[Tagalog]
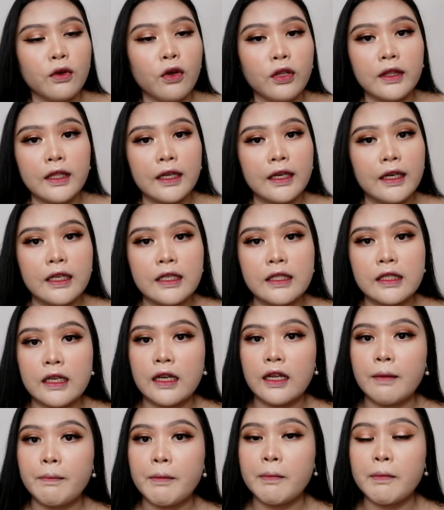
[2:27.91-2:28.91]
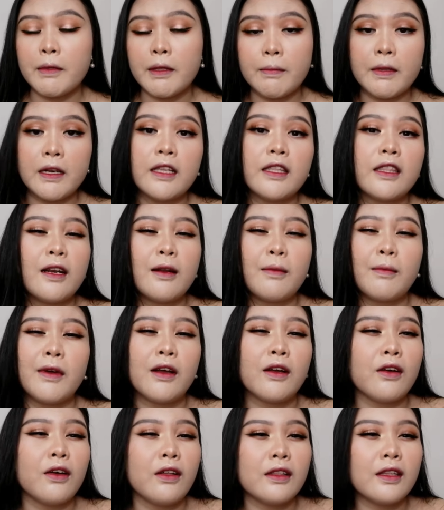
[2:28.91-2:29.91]
contact lens lang kapag bibili ka ng
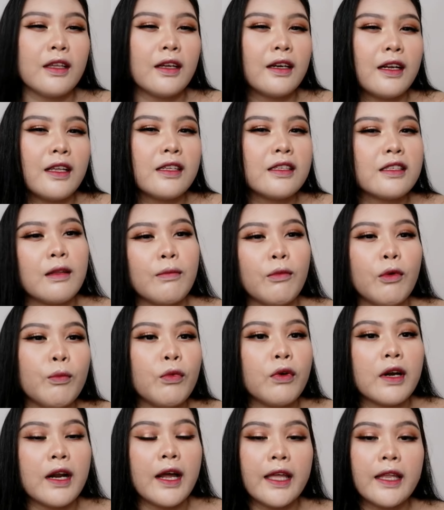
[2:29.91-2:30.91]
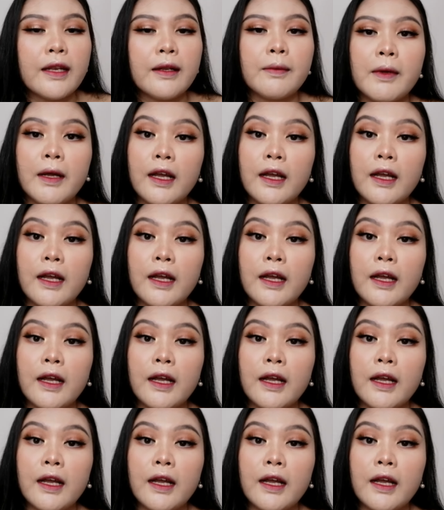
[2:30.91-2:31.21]
mga contact lens na mamurahin,